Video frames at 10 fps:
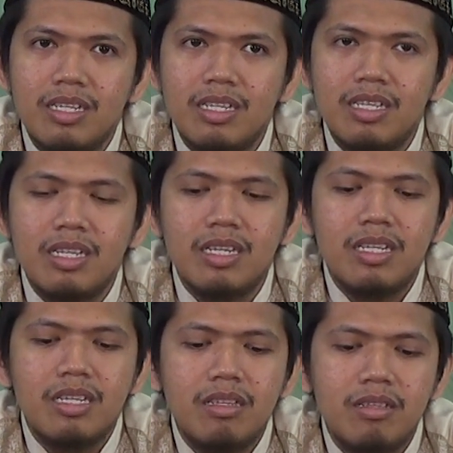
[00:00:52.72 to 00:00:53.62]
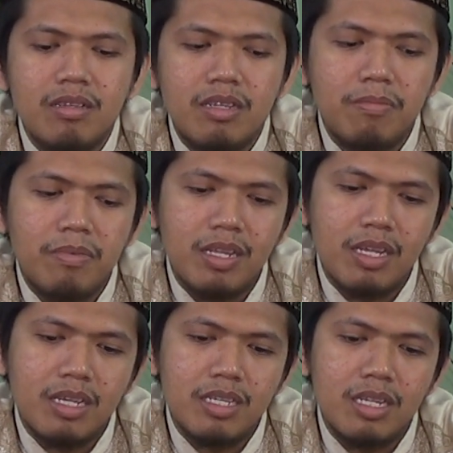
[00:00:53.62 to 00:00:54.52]
di sini
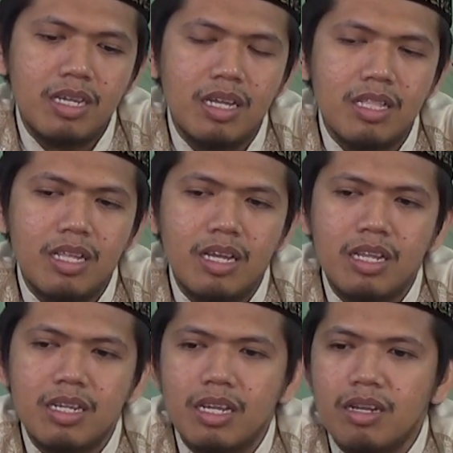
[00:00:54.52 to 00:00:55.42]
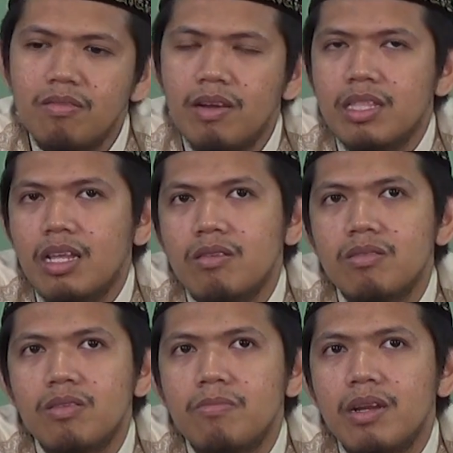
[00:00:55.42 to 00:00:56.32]
diberi kesehatan, kekuatan
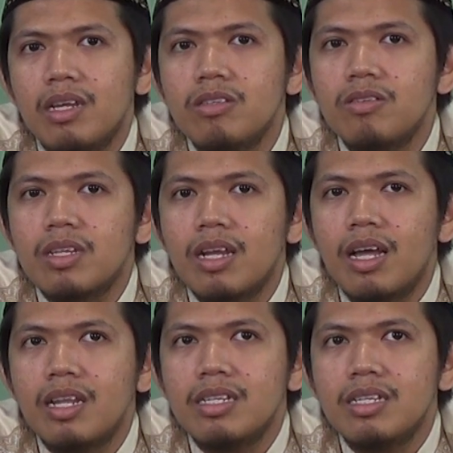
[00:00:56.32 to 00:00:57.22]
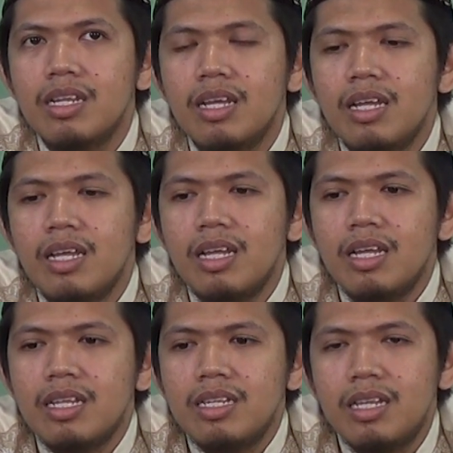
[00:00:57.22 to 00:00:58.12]
untuk melanjutkan
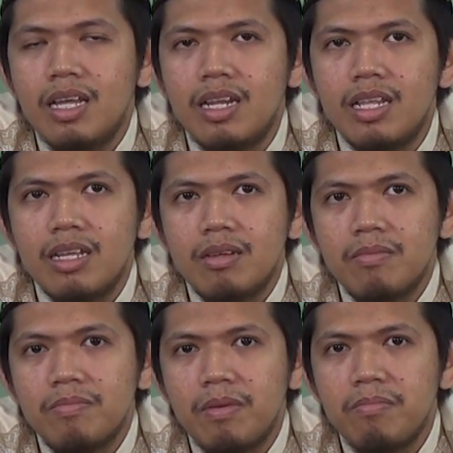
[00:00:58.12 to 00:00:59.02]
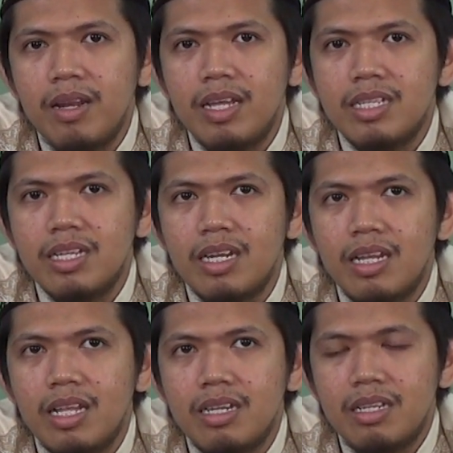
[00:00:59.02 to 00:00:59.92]
daring
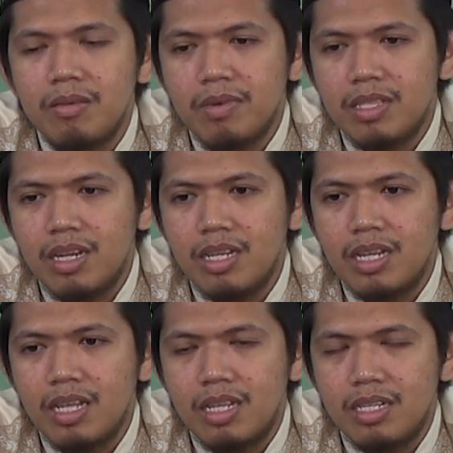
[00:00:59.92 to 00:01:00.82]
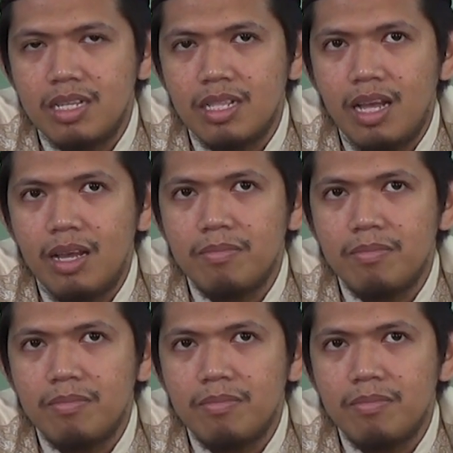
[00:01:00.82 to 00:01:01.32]
pembelajaran di Madrasah Tercinta